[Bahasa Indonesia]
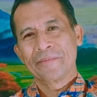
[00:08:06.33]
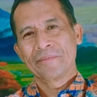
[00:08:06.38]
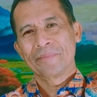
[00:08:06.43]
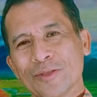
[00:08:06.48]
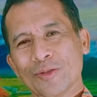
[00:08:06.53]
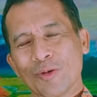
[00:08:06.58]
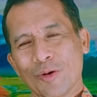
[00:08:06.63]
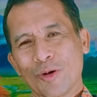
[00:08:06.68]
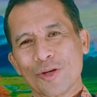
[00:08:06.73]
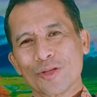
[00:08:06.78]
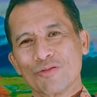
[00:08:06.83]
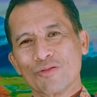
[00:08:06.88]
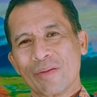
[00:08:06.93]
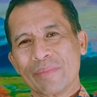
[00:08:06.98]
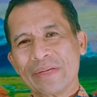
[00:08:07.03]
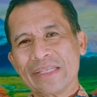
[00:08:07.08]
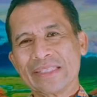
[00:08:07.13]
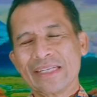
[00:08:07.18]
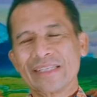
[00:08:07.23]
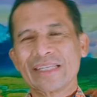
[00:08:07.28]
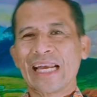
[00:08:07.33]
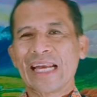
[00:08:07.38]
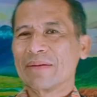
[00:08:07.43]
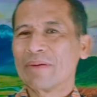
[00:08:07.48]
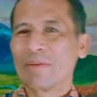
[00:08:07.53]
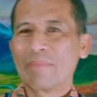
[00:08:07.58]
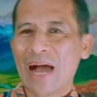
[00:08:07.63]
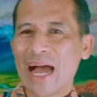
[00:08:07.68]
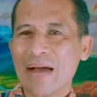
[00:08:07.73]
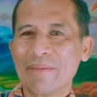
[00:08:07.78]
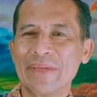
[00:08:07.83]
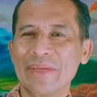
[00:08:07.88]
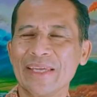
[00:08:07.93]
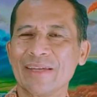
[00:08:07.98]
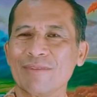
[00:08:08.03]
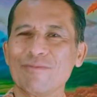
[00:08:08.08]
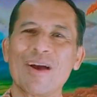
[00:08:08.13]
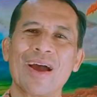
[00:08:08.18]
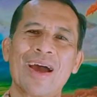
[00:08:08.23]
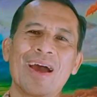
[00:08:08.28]
Syukur suami istri saling
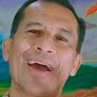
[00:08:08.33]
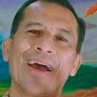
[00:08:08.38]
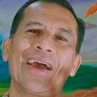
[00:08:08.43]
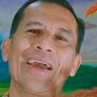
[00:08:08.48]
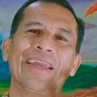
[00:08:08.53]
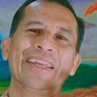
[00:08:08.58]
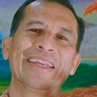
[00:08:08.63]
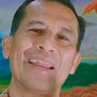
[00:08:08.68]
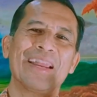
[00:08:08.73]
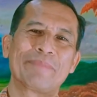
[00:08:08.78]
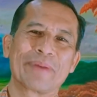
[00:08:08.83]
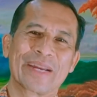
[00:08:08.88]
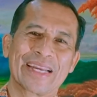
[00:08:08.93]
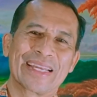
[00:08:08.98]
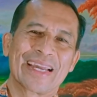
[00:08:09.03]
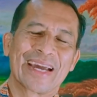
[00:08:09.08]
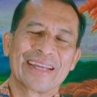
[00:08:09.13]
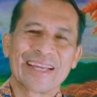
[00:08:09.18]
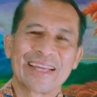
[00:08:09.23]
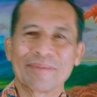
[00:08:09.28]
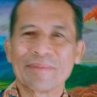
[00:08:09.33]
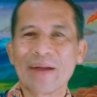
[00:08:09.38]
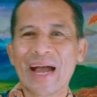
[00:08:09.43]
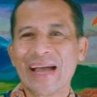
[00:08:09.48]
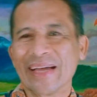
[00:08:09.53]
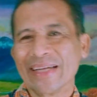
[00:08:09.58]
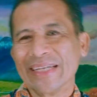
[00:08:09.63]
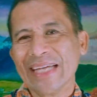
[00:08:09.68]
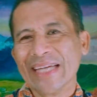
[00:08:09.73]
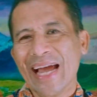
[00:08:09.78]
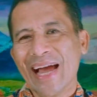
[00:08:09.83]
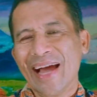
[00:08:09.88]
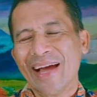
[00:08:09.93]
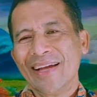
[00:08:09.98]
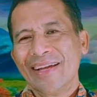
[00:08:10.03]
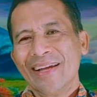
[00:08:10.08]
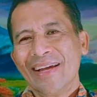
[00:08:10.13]
memahami. Wah, inilah pernikahan yang bahagia.